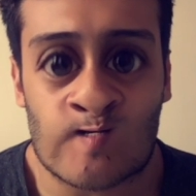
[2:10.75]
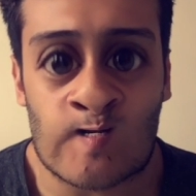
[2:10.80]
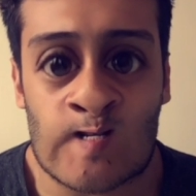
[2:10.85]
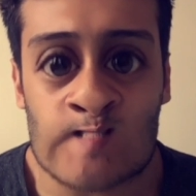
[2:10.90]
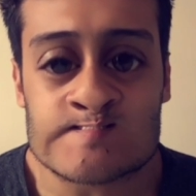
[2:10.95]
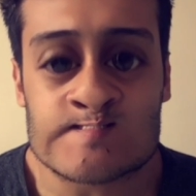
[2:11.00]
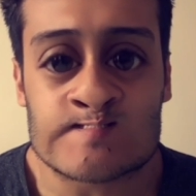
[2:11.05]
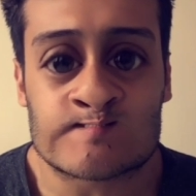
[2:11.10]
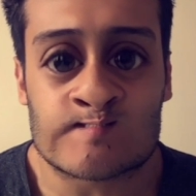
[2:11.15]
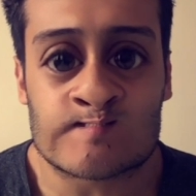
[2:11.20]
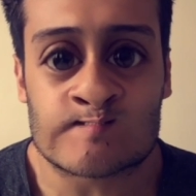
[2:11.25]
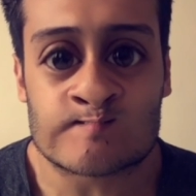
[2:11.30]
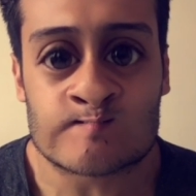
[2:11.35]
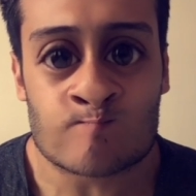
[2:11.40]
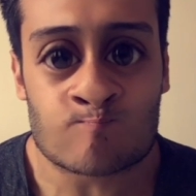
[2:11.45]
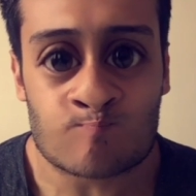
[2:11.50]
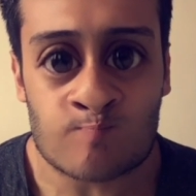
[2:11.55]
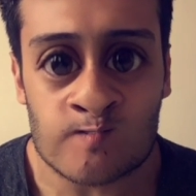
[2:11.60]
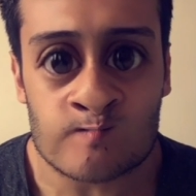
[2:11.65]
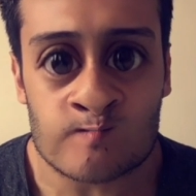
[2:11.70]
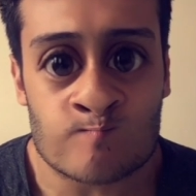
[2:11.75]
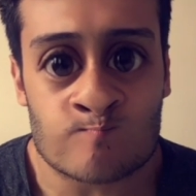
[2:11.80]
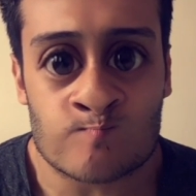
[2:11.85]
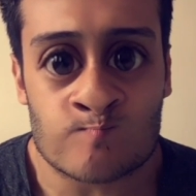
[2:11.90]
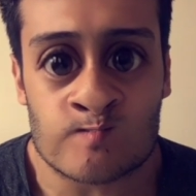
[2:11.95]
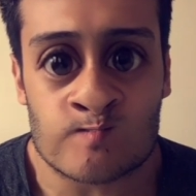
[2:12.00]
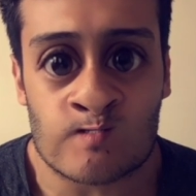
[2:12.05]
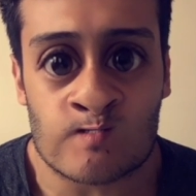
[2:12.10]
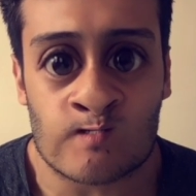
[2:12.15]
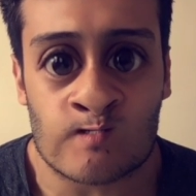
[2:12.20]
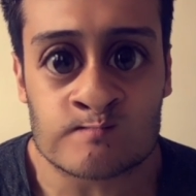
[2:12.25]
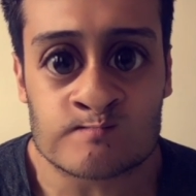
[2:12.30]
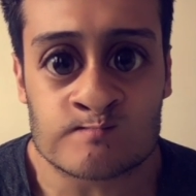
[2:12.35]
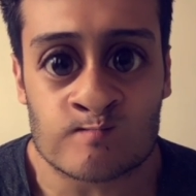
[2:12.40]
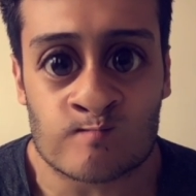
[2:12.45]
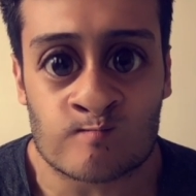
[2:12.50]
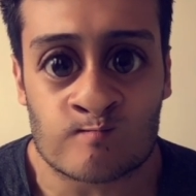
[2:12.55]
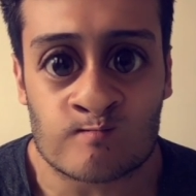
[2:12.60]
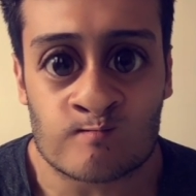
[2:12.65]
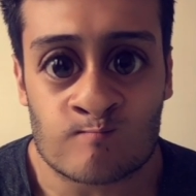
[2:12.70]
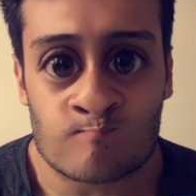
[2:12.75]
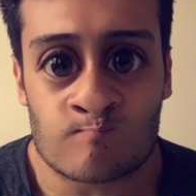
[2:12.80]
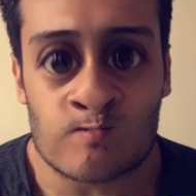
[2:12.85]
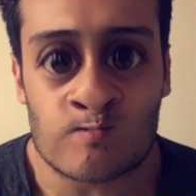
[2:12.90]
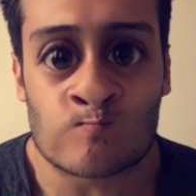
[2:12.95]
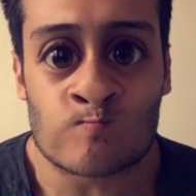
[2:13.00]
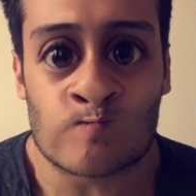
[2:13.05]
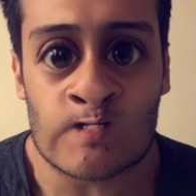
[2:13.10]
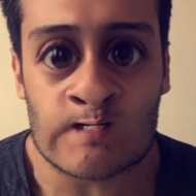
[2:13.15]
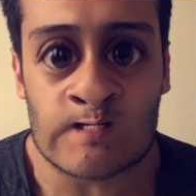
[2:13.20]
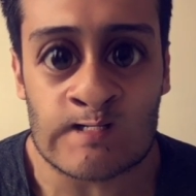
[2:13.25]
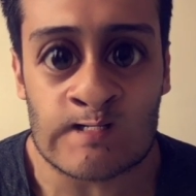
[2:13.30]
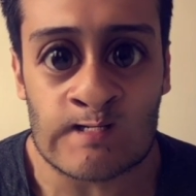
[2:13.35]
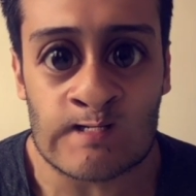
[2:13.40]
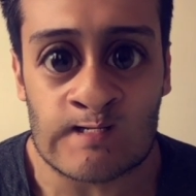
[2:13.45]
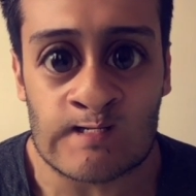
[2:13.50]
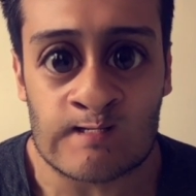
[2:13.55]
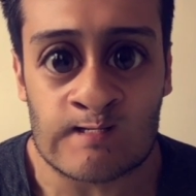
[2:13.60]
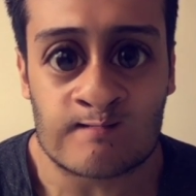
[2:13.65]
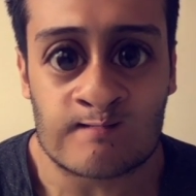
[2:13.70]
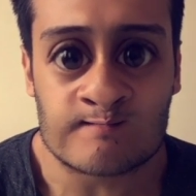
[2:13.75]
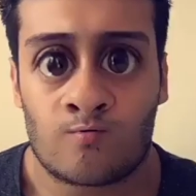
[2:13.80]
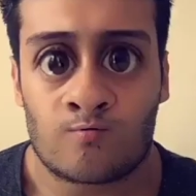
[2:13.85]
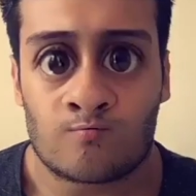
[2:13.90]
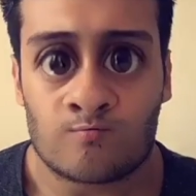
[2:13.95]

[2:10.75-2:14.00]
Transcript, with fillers: el HTTP de mi dirección, mi URL.